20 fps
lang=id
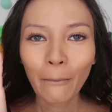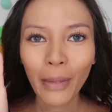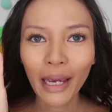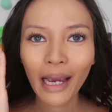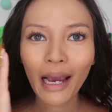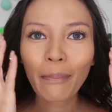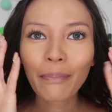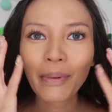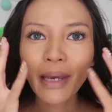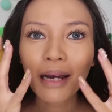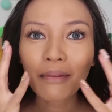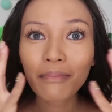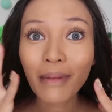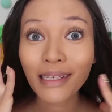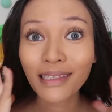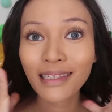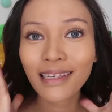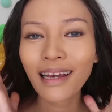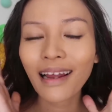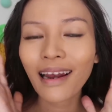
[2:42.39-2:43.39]
makeup yang
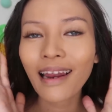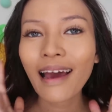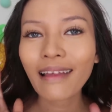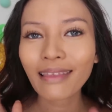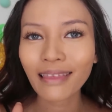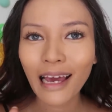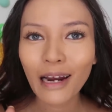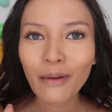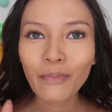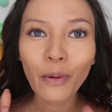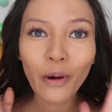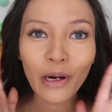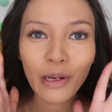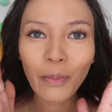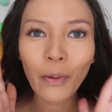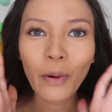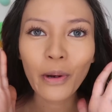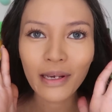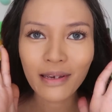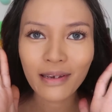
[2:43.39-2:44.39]
masih kelihatan
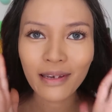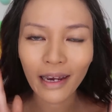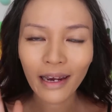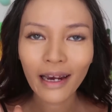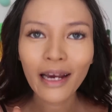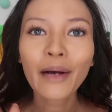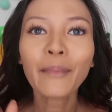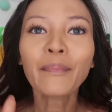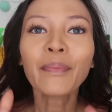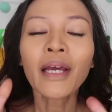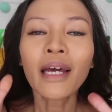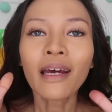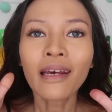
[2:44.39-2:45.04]
pori-porinya.